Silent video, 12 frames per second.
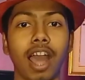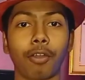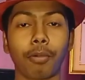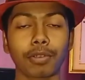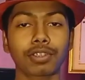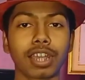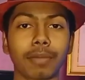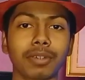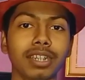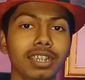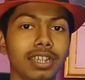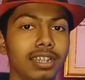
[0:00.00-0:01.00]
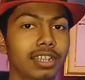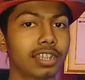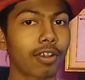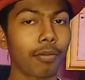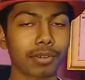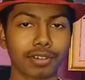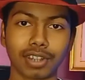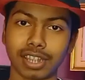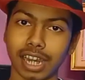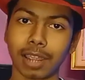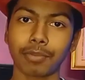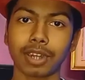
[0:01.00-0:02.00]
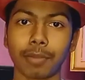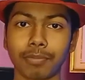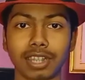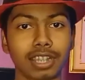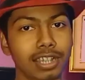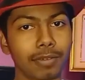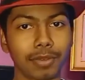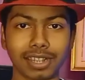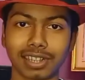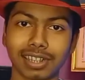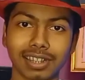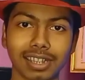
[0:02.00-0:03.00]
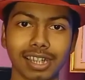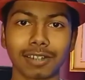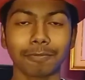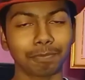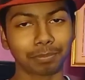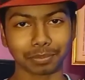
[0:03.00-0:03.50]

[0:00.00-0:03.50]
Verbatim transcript: আর অবশ্যই আপনি নিচে কমেন্ট করে জানাবেন আপনি কিসের ম্যাজিক শিখতে চান